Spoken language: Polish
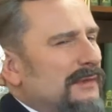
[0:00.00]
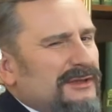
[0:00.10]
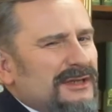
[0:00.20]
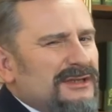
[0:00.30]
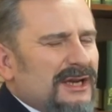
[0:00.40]

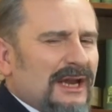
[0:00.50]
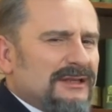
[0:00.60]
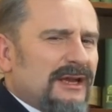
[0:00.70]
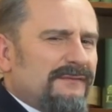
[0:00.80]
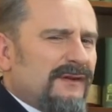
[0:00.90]
Myślisz, że
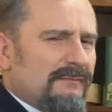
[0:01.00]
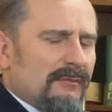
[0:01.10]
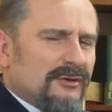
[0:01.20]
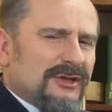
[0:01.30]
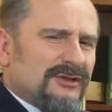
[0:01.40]
każda
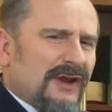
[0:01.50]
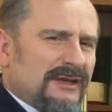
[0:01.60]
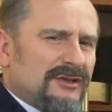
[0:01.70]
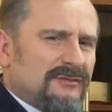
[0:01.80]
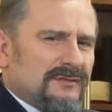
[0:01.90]
firma może
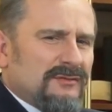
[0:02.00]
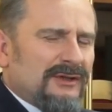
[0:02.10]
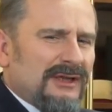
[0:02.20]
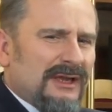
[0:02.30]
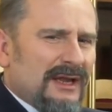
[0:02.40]
świadczyć
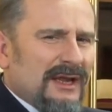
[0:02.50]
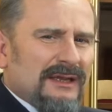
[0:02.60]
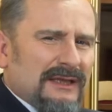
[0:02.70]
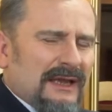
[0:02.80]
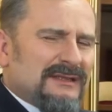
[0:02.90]
usługi
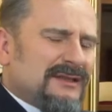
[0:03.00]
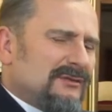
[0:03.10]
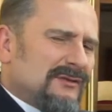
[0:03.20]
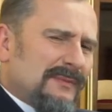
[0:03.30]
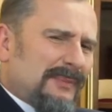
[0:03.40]
dla
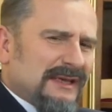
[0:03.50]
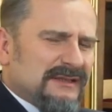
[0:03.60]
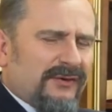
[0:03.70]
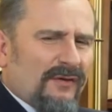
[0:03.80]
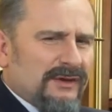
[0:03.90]
instytucji
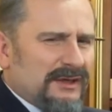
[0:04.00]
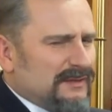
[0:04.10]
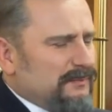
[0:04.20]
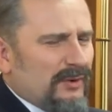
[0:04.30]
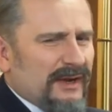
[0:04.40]
państwowych i
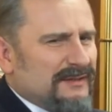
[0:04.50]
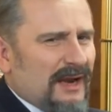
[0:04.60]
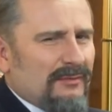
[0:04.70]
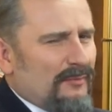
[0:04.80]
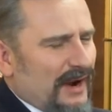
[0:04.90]
spółek
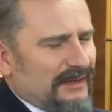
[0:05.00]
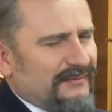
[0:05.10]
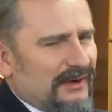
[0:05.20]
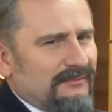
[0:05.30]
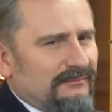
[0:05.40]
Skarbu
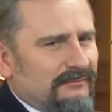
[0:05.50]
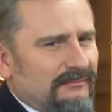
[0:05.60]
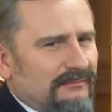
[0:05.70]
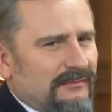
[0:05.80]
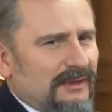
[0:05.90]
Państwa?
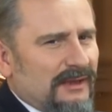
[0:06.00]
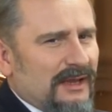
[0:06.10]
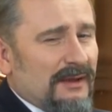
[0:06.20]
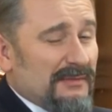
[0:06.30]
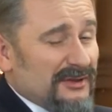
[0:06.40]

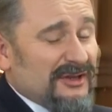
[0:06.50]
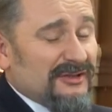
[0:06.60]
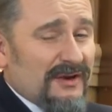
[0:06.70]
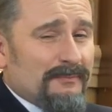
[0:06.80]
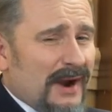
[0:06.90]

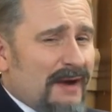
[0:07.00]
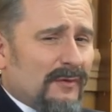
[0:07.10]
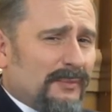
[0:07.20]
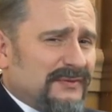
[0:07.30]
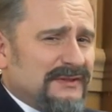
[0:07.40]
Myślisz, że
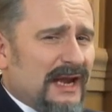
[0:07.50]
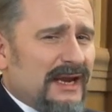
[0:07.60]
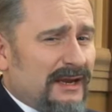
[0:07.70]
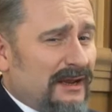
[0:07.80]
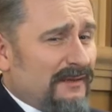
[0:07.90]
prawo
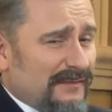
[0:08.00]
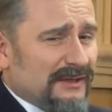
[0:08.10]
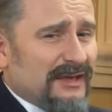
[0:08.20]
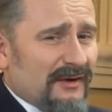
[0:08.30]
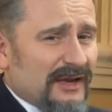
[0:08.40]
powstaje w
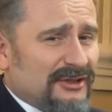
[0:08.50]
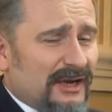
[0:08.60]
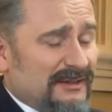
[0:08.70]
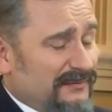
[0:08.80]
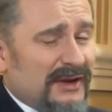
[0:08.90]

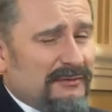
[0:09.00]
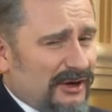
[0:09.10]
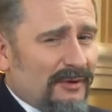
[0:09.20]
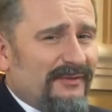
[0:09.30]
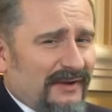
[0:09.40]
interesie
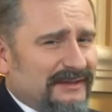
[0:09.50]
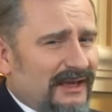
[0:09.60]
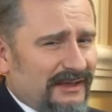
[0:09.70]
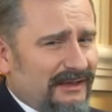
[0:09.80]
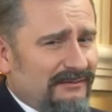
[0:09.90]
zwykłych
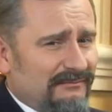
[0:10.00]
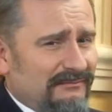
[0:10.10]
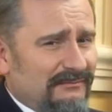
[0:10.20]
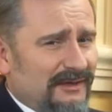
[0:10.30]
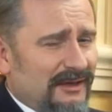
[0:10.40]
obywateli?
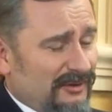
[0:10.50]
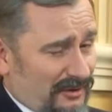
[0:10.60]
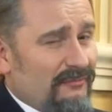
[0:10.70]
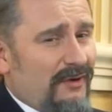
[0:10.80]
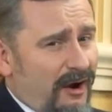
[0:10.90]

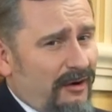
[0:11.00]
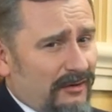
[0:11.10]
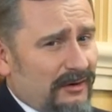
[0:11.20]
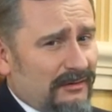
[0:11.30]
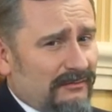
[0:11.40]
You're wrong!